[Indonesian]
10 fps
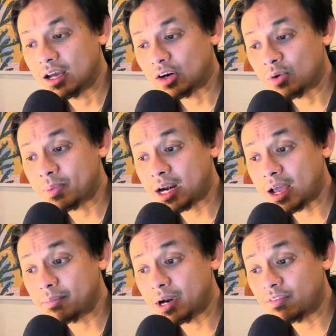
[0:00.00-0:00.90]
Roman
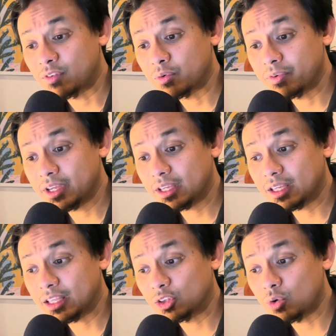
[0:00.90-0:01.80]
Abramovich
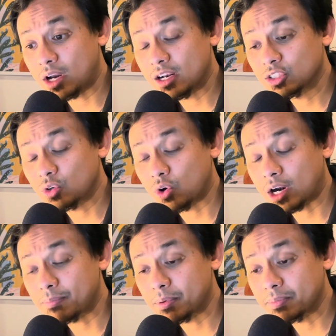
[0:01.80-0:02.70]
itu adalah
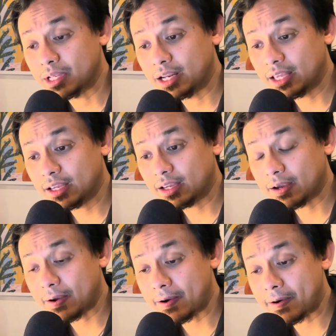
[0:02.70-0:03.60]
seorang pemilik
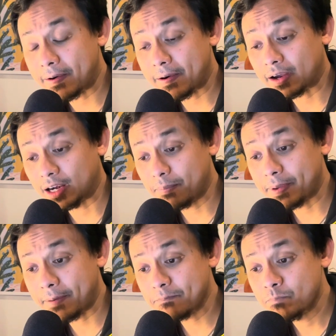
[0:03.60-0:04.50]
uh, klub
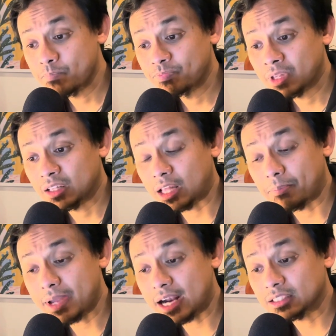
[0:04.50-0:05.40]
ya.
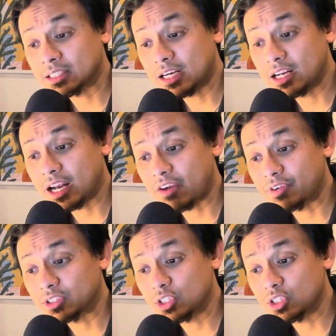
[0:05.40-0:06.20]
Tapi Arsenal dan Everton